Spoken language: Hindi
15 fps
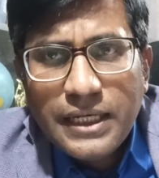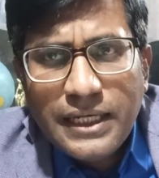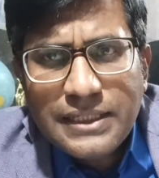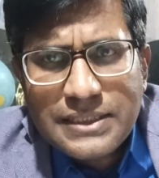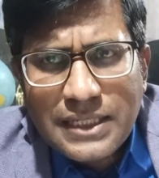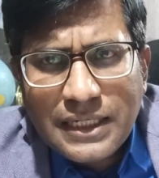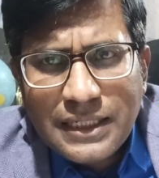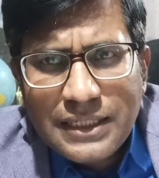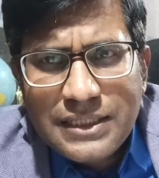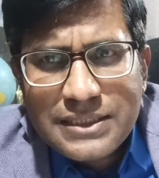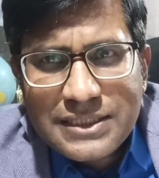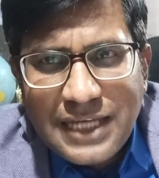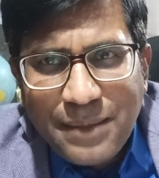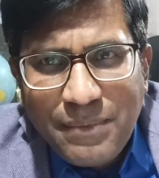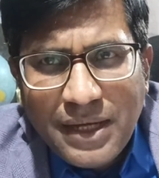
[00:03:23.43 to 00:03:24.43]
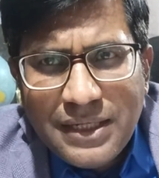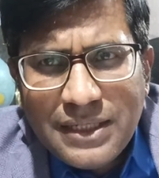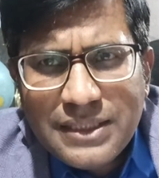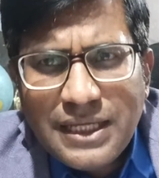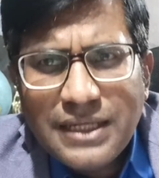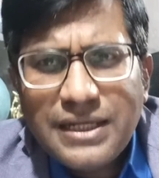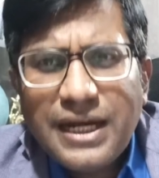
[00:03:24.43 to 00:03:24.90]
इस तरह के यदि सामान्य
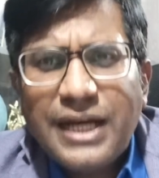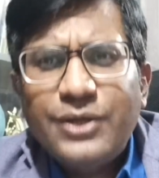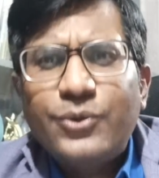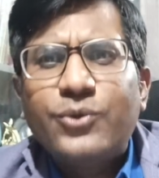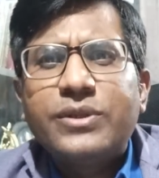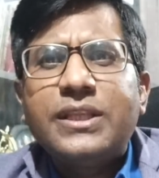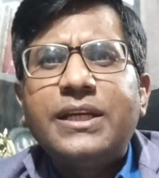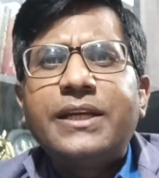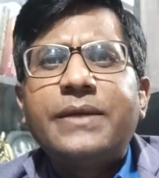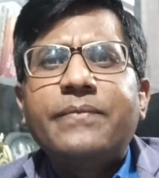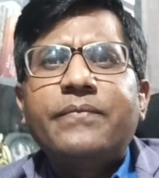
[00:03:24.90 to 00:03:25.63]
दंगाई होते